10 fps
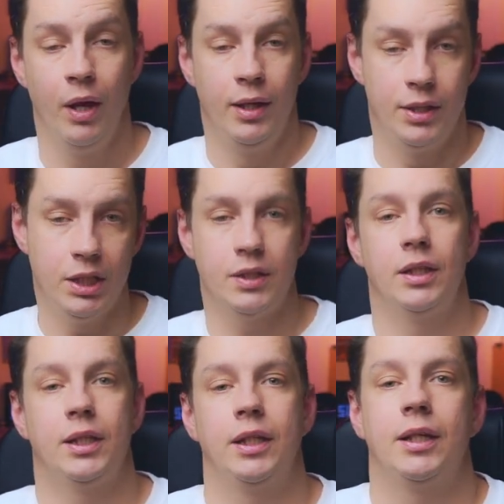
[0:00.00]
Естественно, о
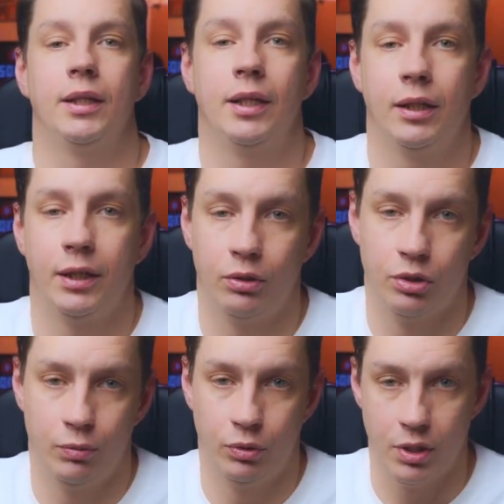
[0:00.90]
таких каналах я
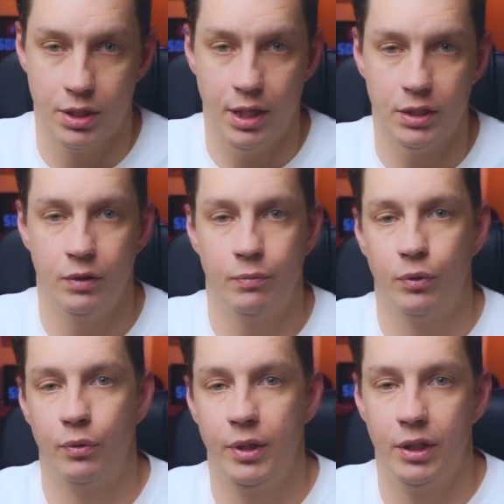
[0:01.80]
тоже буду рассказывать
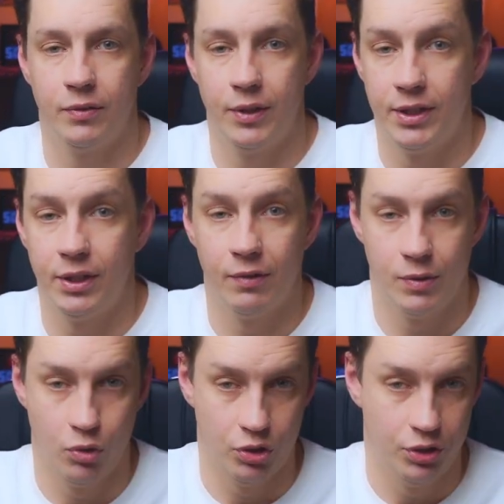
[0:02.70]
по мере своих сил и
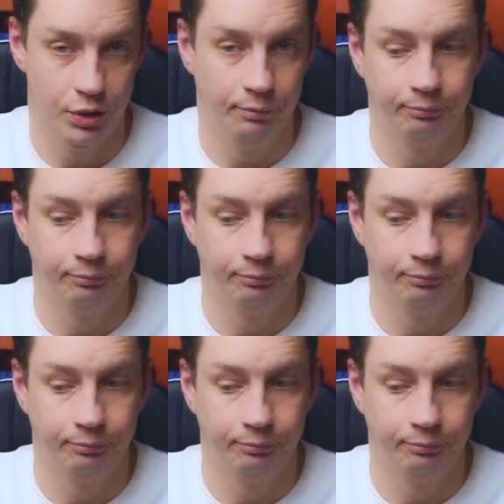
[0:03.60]
возможностей.